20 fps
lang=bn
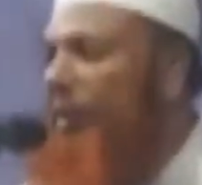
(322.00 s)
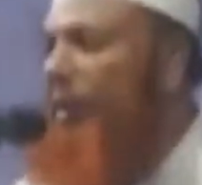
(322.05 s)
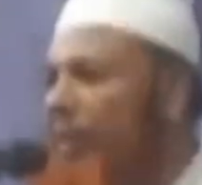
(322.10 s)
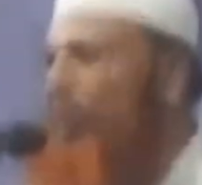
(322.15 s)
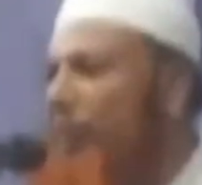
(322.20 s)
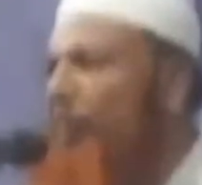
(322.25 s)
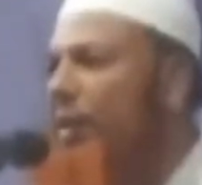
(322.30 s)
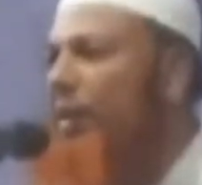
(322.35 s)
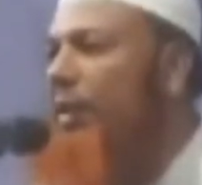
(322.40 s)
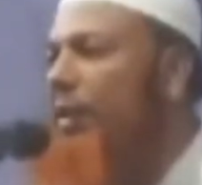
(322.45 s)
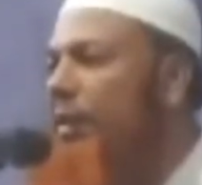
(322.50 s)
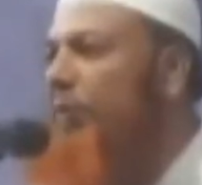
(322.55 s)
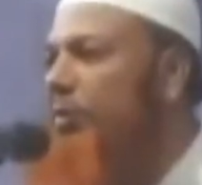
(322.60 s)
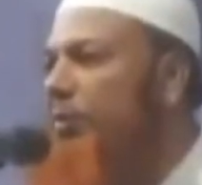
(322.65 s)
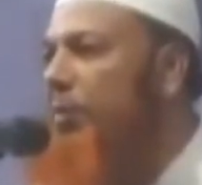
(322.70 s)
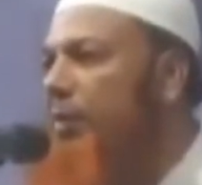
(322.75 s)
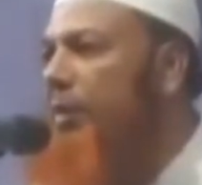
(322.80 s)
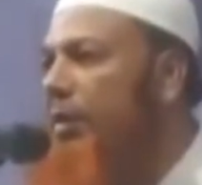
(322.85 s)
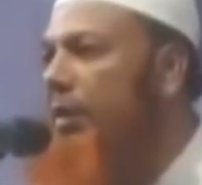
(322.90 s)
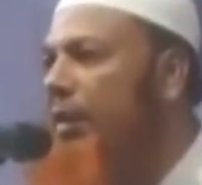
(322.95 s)
দিনের
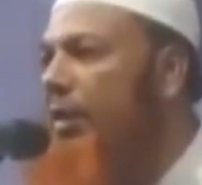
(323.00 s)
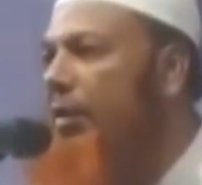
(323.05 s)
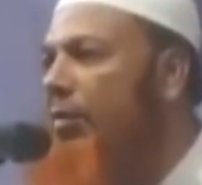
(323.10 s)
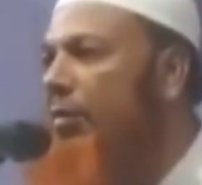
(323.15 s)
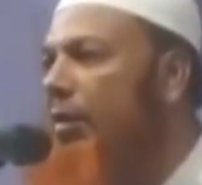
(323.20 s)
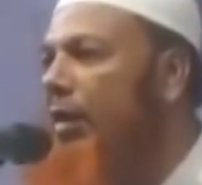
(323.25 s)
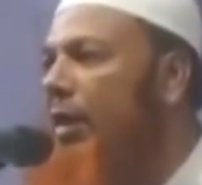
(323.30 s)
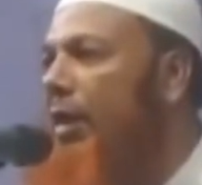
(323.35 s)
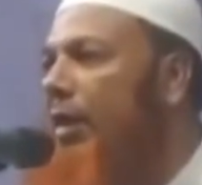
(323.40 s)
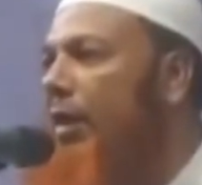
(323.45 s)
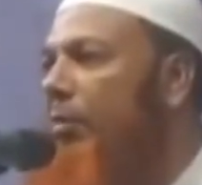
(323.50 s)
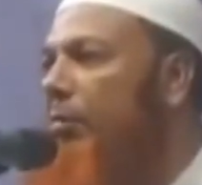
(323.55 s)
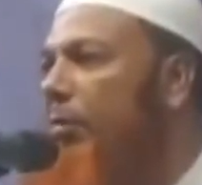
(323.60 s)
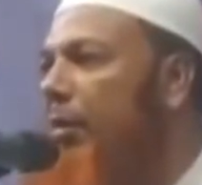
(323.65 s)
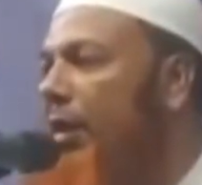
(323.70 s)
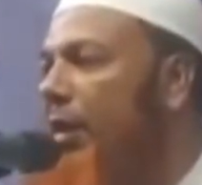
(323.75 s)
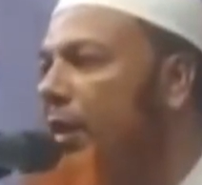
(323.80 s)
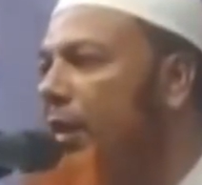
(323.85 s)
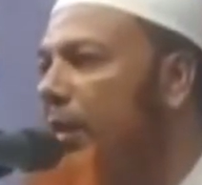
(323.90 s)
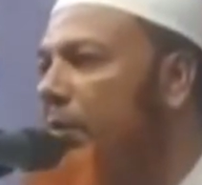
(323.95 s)
নিসবতে কোরআন
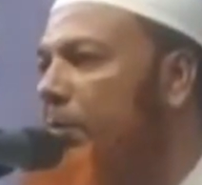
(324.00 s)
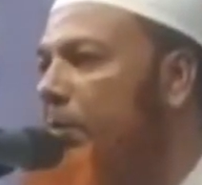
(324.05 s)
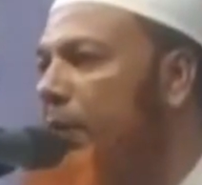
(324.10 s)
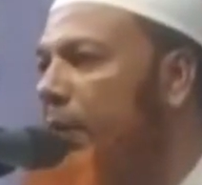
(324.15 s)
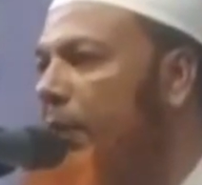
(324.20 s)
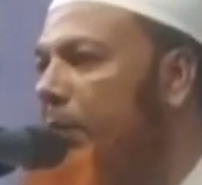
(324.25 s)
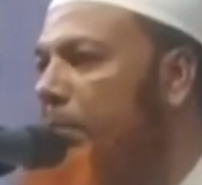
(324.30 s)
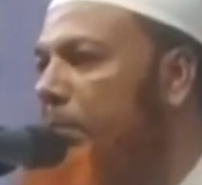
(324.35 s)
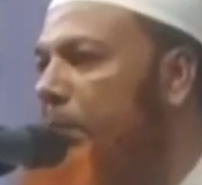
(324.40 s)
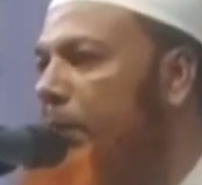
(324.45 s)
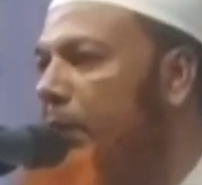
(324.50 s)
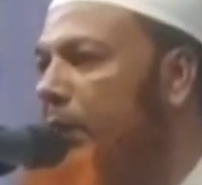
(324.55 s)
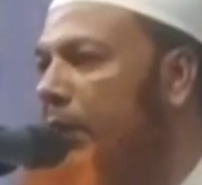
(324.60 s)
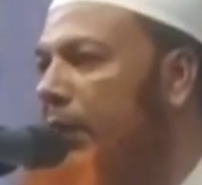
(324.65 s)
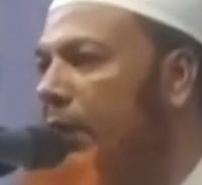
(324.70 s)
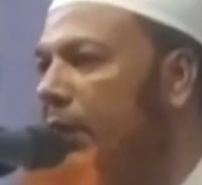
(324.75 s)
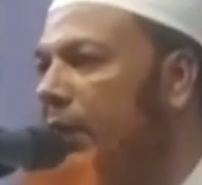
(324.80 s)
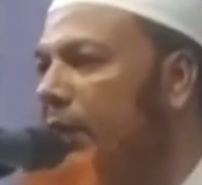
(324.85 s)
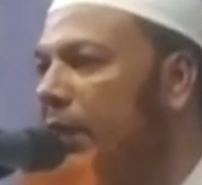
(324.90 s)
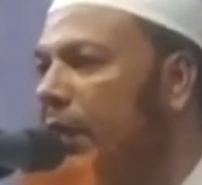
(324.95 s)
পাকের
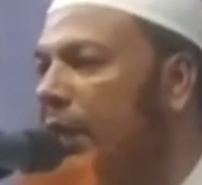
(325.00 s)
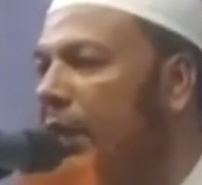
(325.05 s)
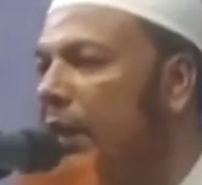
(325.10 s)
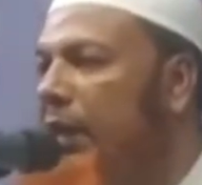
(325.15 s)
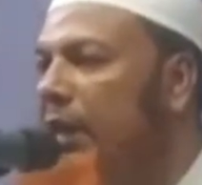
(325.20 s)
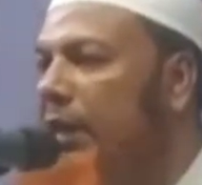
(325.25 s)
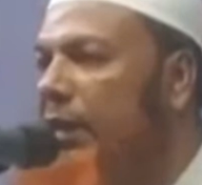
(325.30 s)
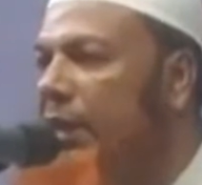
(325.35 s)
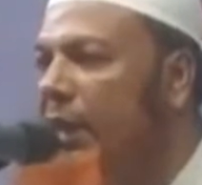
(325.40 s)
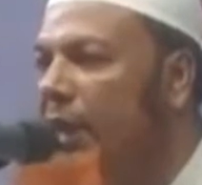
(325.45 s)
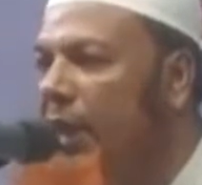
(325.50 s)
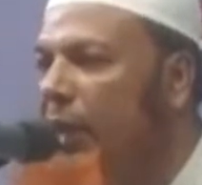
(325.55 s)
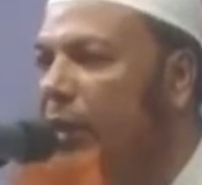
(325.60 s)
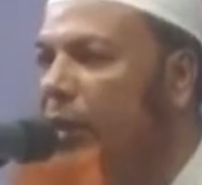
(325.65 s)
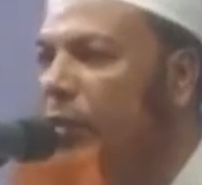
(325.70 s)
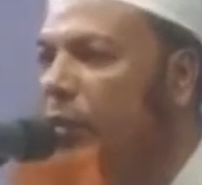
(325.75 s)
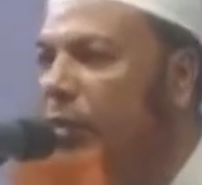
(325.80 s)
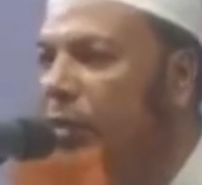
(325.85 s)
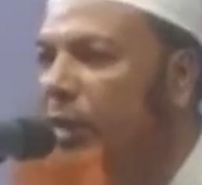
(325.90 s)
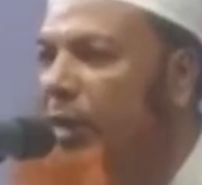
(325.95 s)
মহাব্বতে জান্নাতি
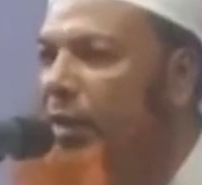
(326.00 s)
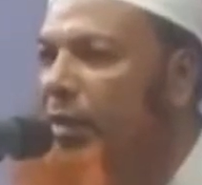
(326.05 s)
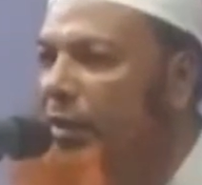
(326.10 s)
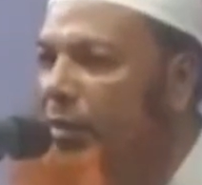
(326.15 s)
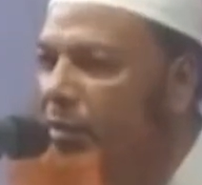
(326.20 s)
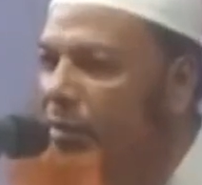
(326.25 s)
আয়োজনে